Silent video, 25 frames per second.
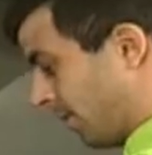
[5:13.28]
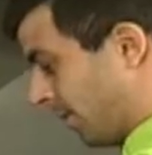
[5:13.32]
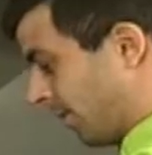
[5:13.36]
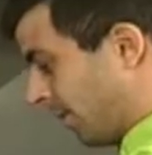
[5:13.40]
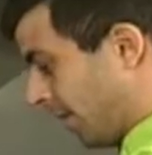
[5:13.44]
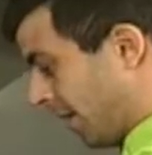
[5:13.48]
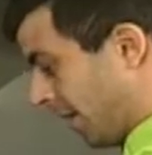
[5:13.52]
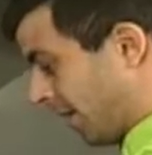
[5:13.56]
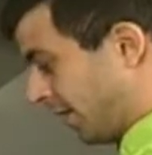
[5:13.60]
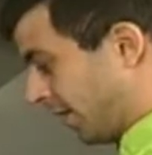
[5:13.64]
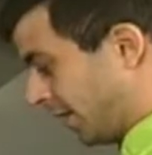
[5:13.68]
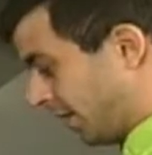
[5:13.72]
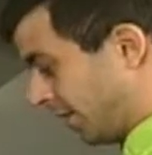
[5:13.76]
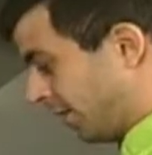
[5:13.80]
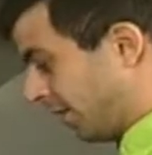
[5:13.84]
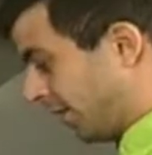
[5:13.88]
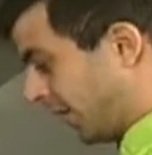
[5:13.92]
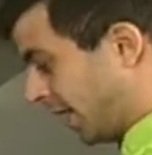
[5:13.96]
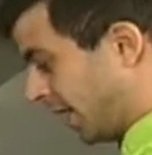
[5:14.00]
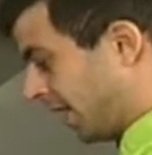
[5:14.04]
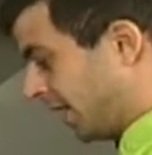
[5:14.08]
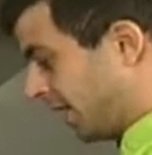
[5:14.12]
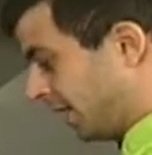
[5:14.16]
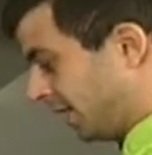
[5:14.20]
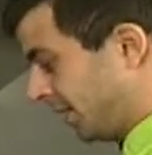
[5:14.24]
Bien, si os
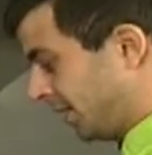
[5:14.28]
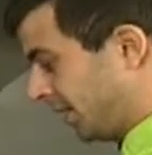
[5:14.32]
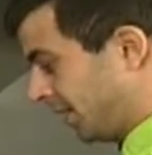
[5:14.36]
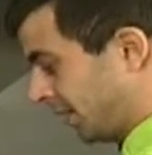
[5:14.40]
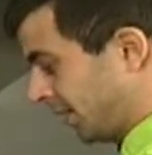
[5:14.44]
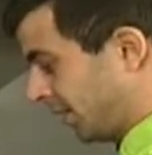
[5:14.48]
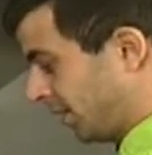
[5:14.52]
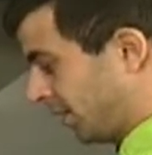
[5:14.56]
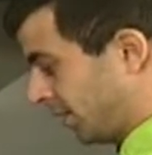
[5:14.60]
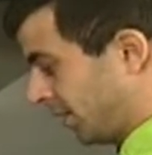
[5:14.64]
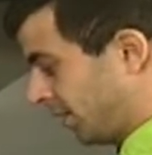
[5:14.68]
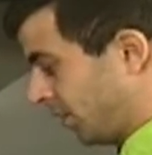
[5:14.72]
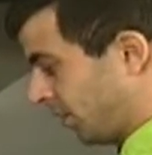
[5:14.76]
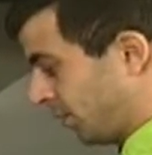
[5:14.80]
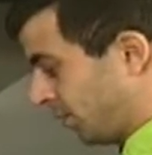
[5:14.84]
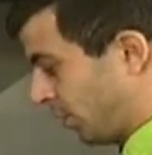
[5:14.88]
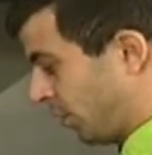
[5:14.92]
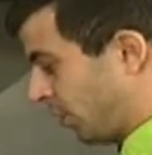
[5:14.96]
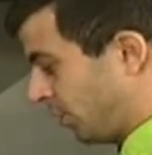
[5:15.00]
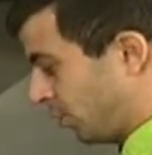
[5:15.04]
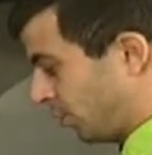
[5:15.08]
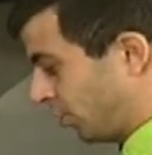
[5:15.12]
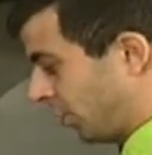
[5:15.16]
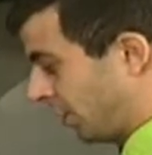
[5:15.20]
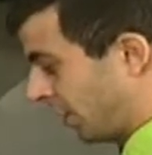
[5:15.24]
fijáis Lo
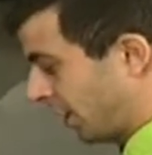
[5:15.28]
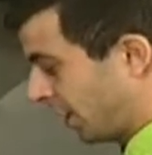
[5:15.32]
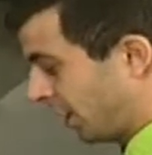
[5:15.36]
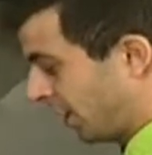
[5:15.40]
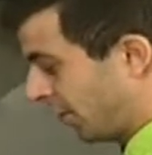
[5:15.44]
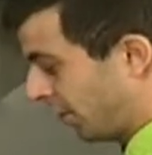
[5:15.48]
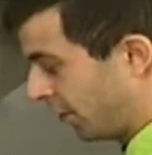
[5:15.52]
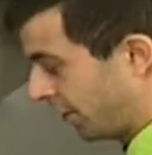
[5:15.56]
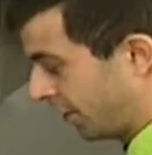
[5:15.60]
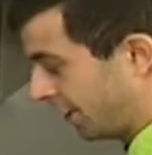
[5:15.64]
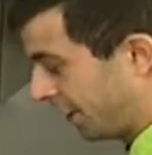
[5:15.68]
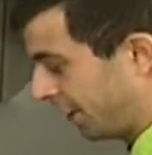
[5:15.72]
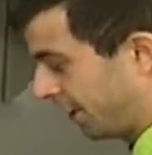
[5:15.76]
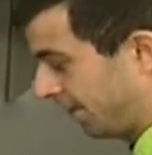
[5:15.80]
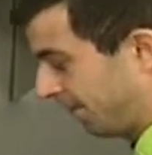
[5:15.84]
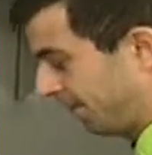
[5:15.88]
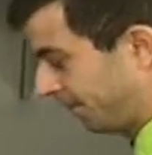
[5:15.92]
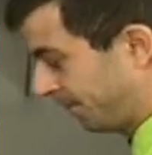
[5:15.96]
podemos ir dejando así